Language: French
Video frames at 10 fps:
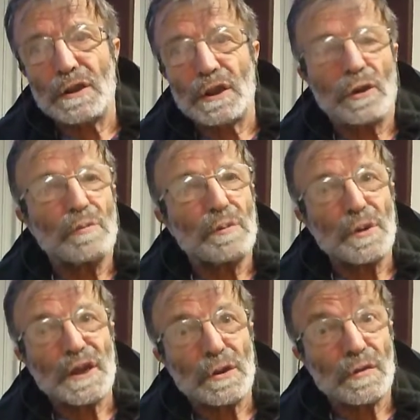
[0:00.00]
d'être un peu
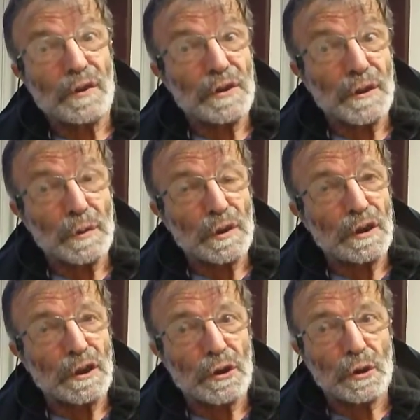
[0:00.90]
plus à l'offensive de
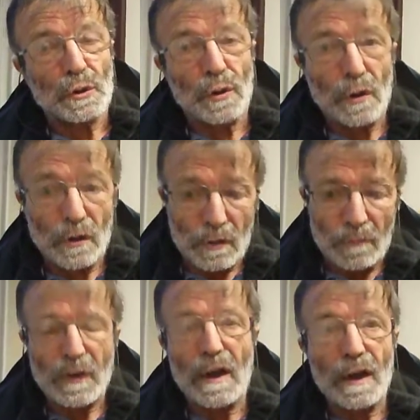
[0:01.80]
cette question
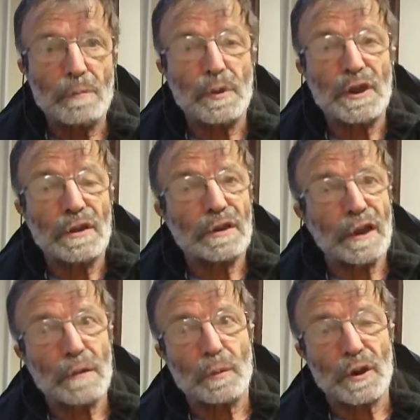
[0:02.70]
à l'appui d'un
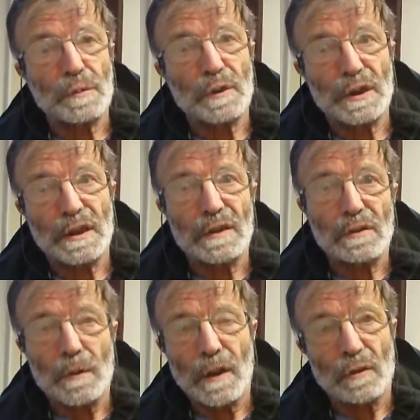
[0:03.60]
tract pour expliquer euh,
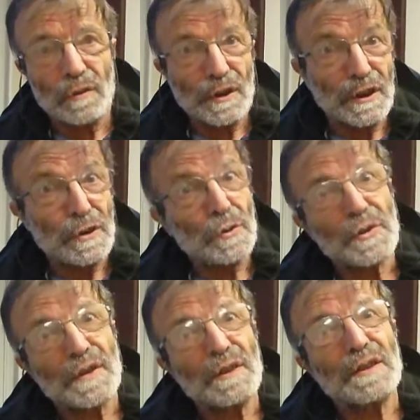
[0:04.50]
des revendications
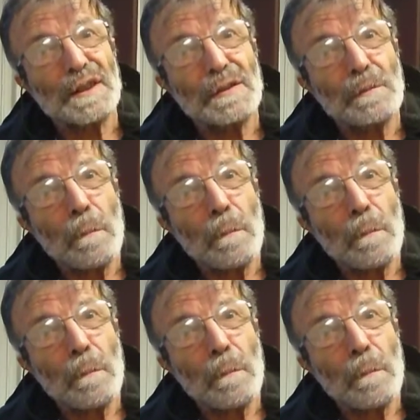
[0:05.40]
CFDT.